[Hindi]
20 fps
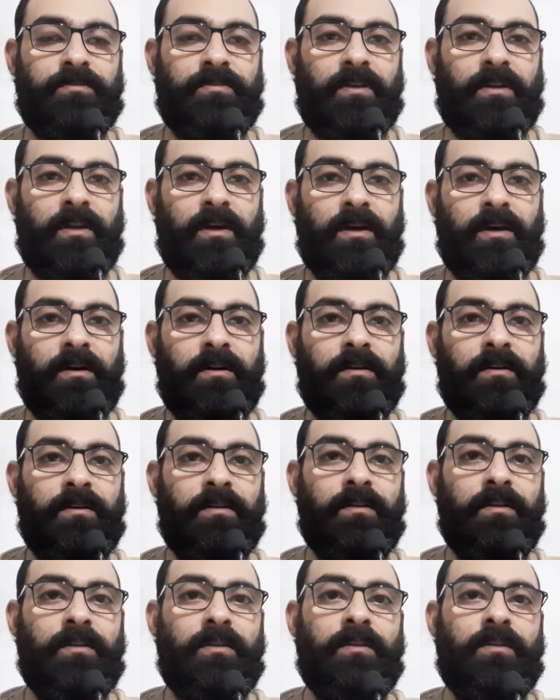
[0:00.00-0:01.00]
सना
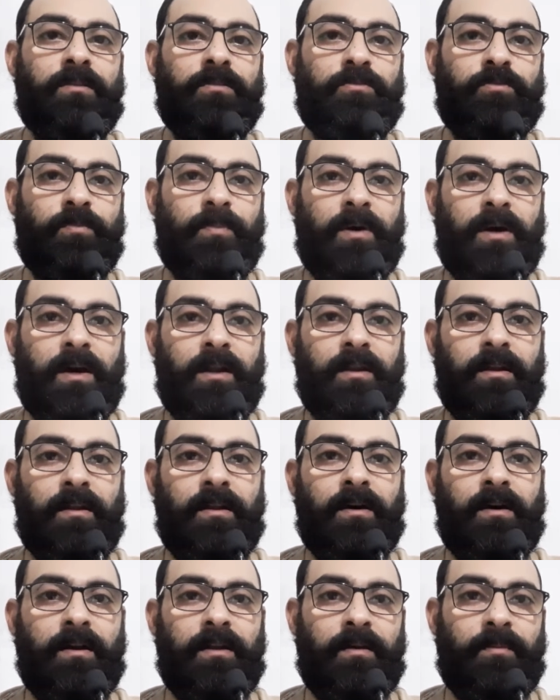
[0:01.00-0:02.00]
सुबहान
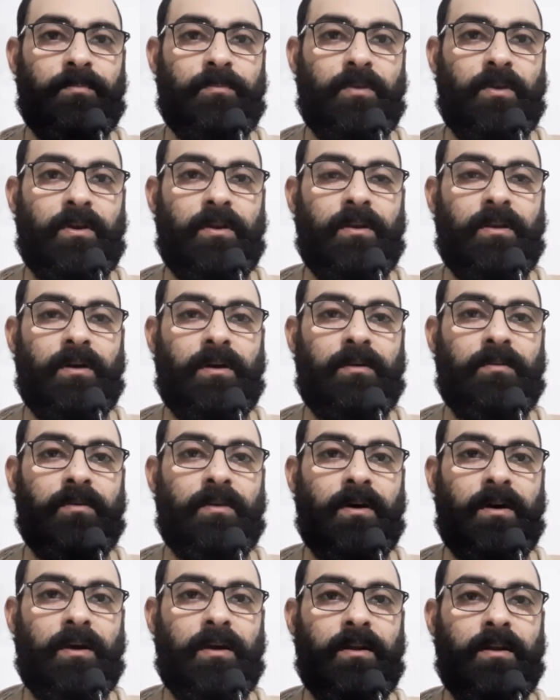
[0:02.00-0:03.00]
अल्लाह अलहमदिल्ला
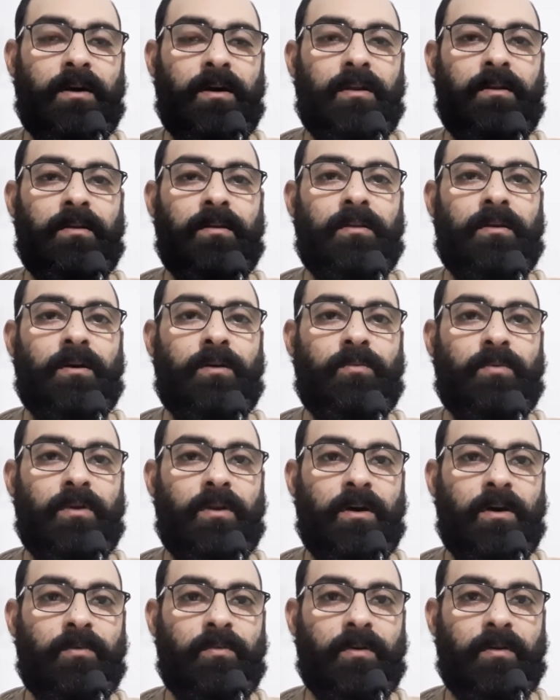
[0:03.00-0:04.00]

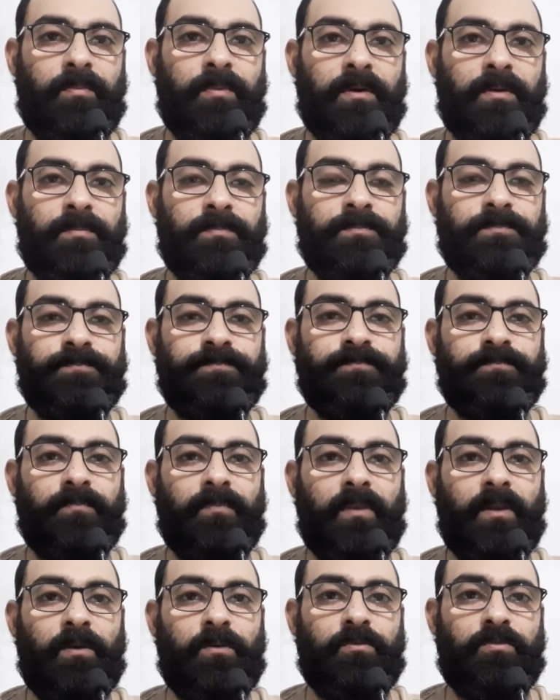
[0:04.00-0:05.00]
अकबर
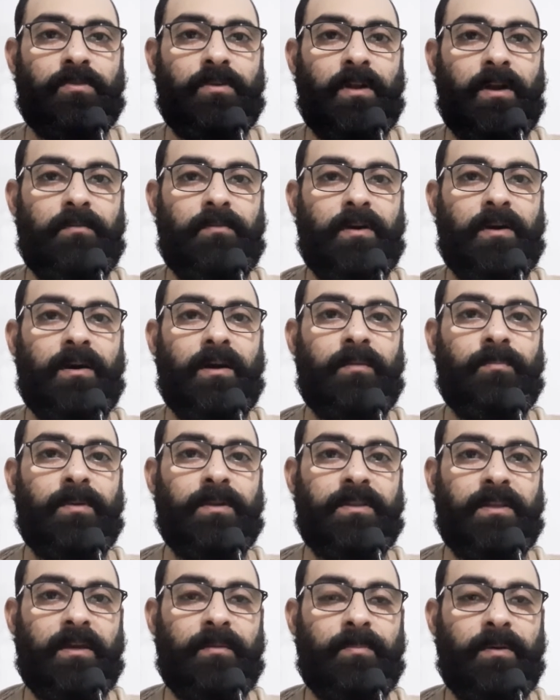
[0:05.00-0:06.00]
उसके अलावा
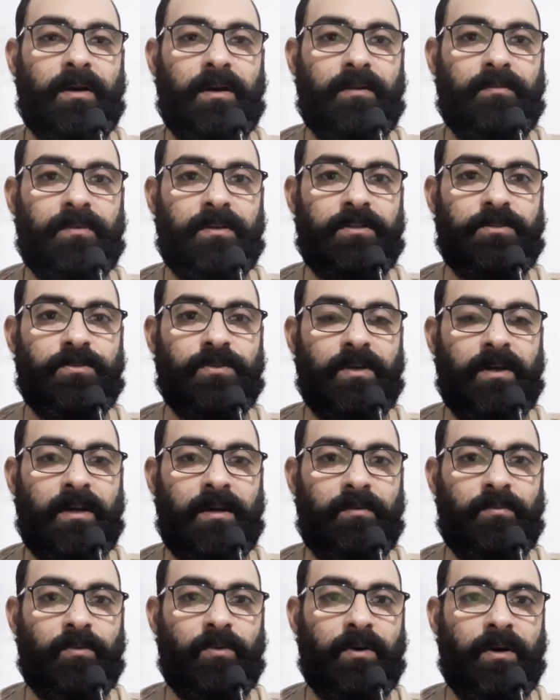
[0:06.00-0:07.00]
कलमा तैयबा का विट जो
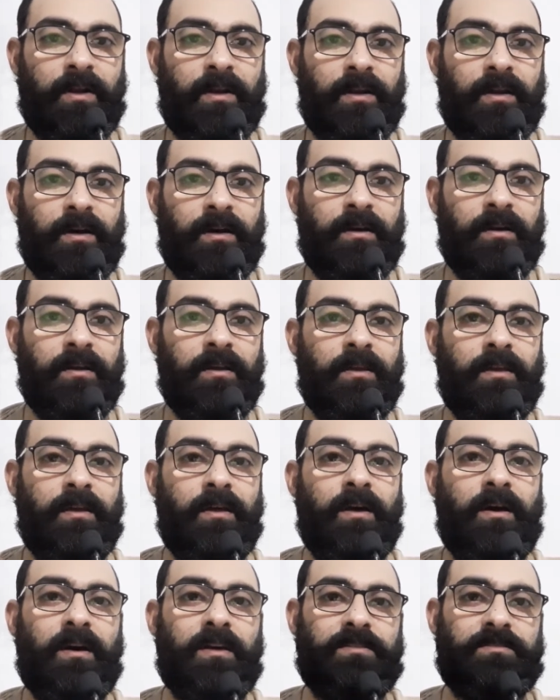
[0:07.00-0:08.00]
है वो करना
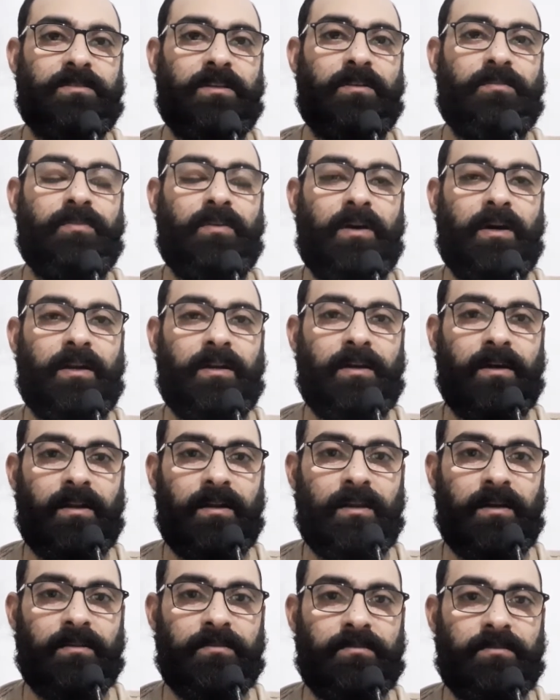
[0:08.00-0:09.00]
अस्तफ़ार
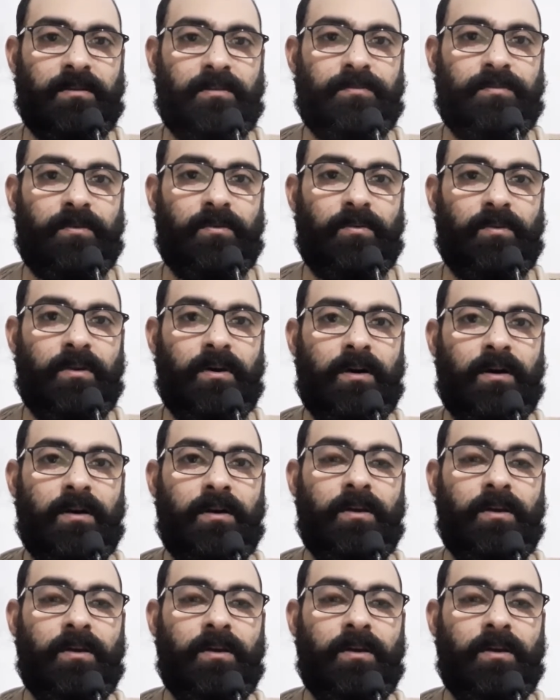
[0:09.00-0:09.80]
करना अस्तफ़िरल्ला